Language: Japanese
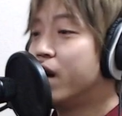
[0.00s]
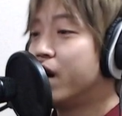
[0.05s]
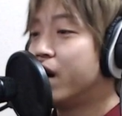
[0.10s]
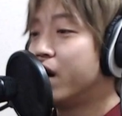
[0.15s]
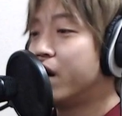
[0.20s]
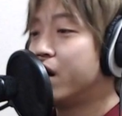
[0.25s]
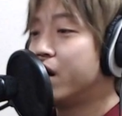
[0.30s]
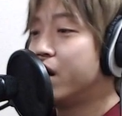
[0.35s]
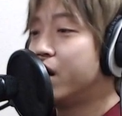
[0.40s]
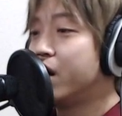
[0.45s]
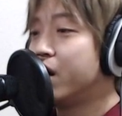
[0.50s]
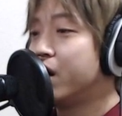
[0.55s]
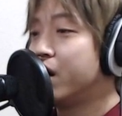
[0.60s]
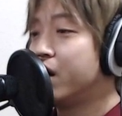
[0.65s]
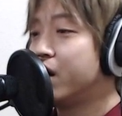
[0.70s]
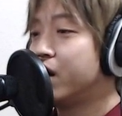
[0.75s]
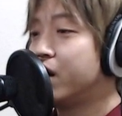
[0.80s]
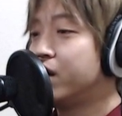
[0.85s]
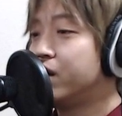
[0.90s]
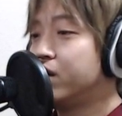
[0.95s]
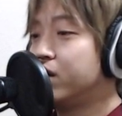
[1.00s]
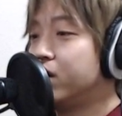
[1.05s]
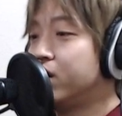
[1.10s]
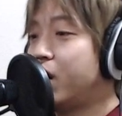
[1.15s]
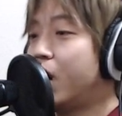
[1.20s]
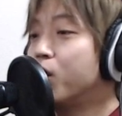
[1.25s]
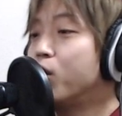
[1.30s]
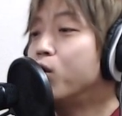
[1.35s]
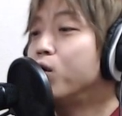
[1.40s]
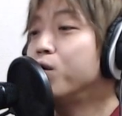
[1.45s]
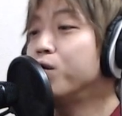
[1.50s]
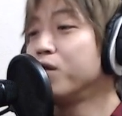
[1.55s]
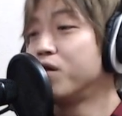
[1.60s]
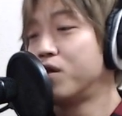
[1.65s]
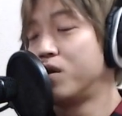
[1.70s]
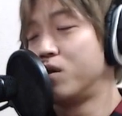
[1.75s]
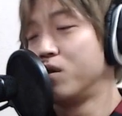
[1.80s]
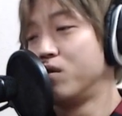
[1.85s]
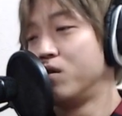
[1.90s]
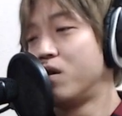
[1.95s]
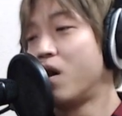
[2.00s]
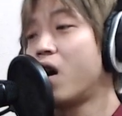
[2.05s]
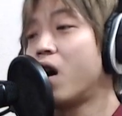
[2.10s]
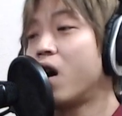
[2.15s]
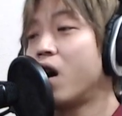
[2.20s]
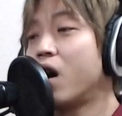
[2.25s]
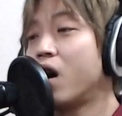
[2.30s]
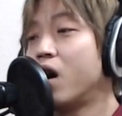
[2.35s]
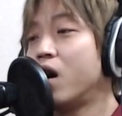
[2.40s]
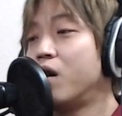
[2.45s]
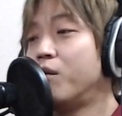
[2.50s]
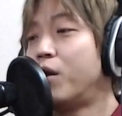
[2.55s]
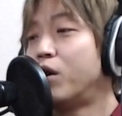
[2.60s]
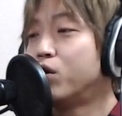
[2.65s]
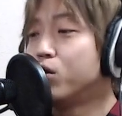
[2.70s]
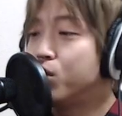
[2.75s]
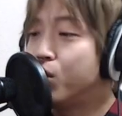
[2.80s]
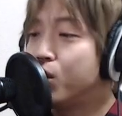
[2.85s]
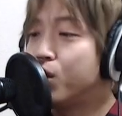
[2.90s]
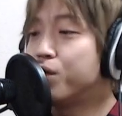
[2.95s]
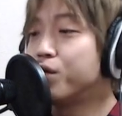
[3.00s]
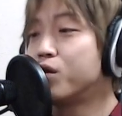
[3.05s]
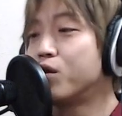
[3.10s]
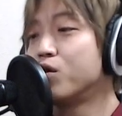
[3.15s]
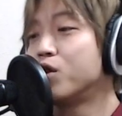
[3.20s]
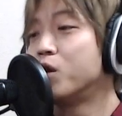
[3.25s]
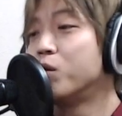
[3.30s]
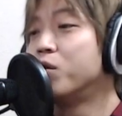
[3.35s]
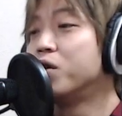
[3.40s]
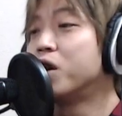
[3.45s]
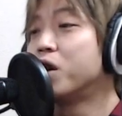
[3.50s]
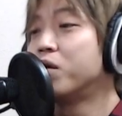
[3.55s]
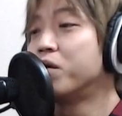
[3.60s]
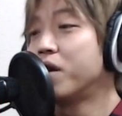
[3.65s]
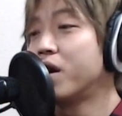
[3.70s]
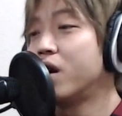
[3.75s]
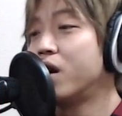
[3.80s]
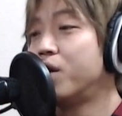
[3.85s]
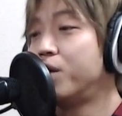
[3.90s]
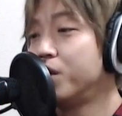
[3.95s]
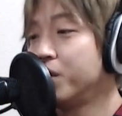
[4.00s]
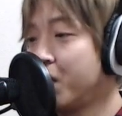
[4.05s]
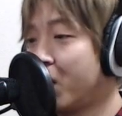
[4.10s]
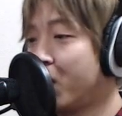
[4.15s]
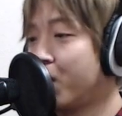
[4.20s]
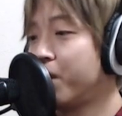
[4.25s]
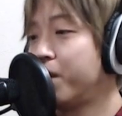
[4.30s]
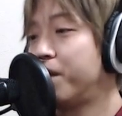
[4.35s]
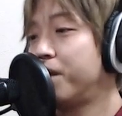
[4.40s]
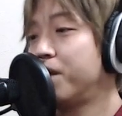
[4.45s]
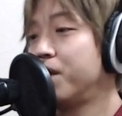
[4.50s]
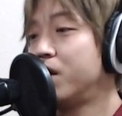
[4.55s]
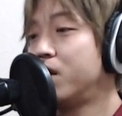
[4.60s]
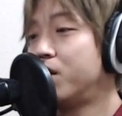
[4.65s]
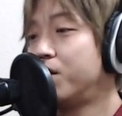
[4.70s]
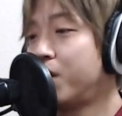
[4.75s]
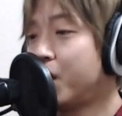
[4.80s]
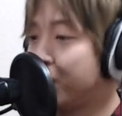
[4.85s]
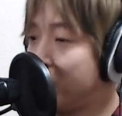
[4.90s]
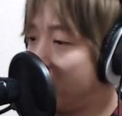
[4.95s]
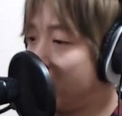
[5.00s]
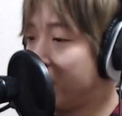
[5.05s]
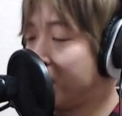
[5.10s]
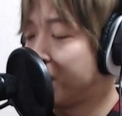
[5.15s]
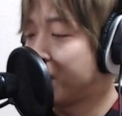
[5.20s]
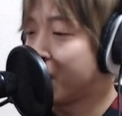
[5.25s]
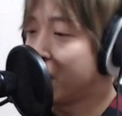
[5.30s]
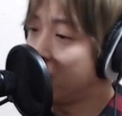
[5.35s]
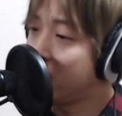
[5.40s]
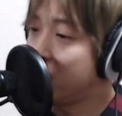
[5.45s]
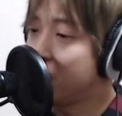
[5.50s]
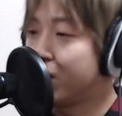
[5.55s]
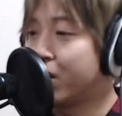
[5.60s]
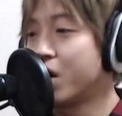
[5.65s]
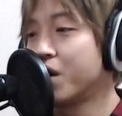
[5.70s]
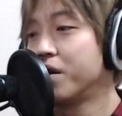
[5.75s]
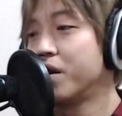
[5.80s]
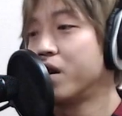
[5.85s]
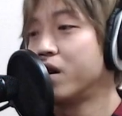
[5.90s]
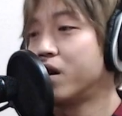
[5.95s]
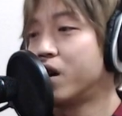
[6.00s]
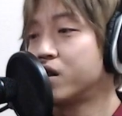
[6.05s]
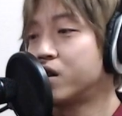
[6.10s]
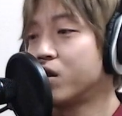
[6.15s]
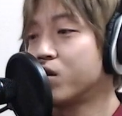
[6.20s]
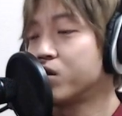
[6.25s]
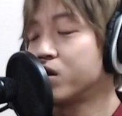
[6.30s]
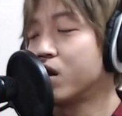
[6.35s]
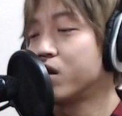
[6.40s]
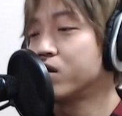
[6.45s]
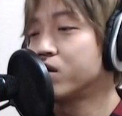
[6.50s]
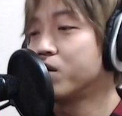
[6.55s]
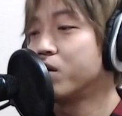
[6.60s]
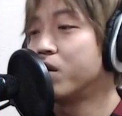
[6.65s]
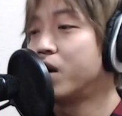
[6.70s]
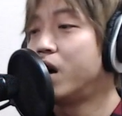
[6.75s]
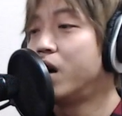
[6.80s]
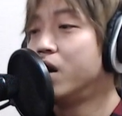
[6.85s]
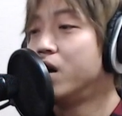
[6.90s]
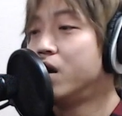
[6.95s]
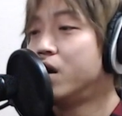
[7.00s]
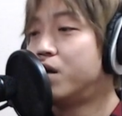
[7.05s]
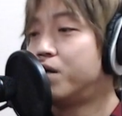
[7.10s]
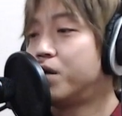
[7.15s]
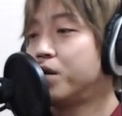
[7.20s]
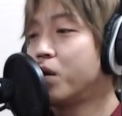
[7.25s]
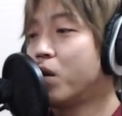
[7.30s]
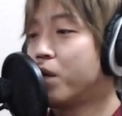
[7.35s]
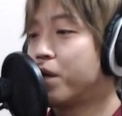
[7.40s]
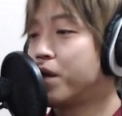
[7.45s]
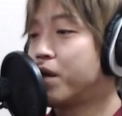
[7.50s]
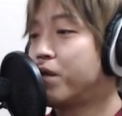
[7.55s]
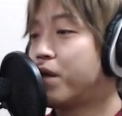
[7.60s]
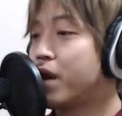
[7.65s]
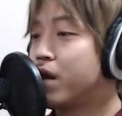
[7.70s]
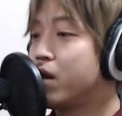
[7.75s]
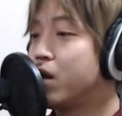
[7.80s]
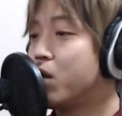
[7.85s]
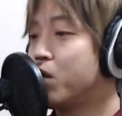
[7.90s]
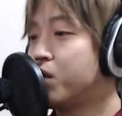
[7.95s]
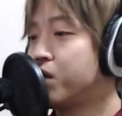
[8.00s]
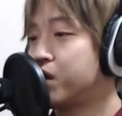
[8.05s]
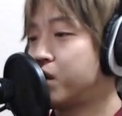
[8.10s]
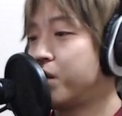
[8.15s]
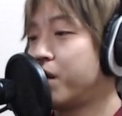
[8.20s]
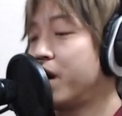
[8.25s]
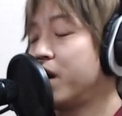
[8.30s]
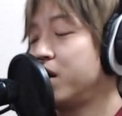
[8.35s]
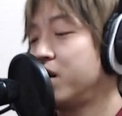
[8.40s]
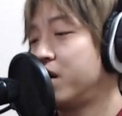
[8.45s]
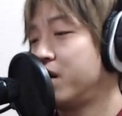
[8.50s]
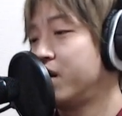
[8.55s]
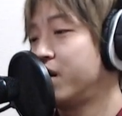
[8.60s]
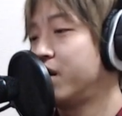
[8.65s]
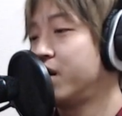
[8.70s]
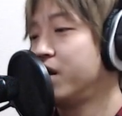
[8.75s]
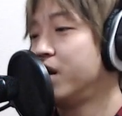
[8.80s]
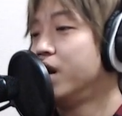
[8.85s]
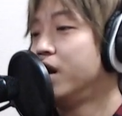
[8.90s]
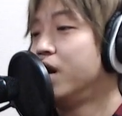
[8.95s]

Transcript: えー、ラドルフっていうね、まあ、ルドルフと言ってもいいけどねルドルフラドルフかなわかんないちゃんとした発音がルドルフ the red-nosed reindeer